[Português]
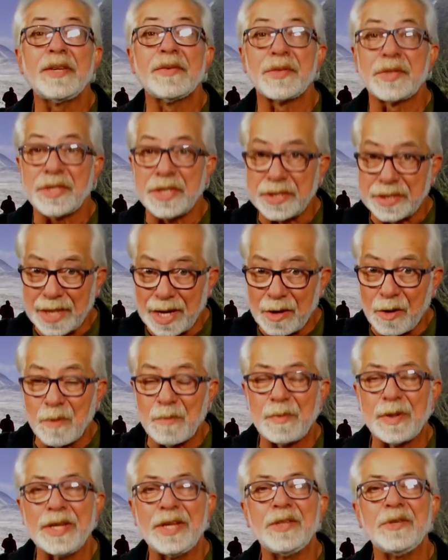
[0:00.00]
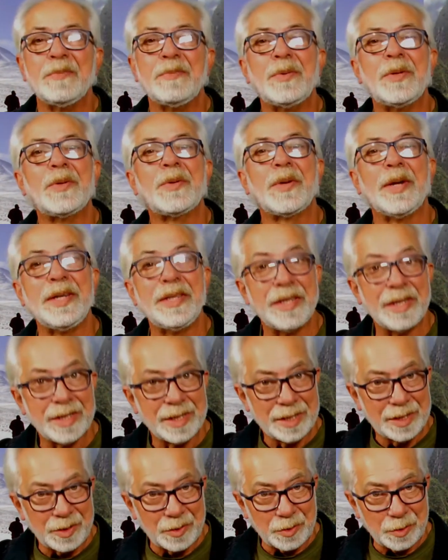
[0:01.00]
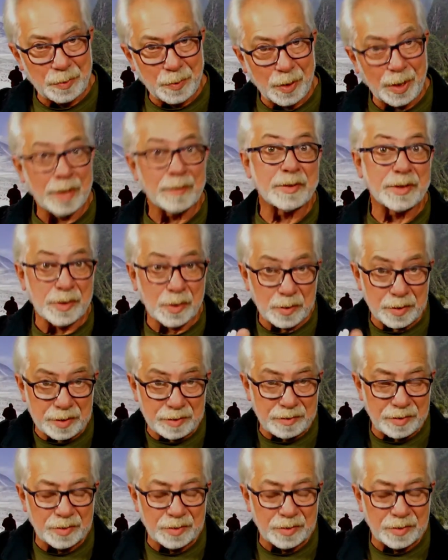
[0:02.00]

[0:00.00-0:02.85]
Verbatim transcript: que você está acompanhando um pouco aí nos programas. Inclusive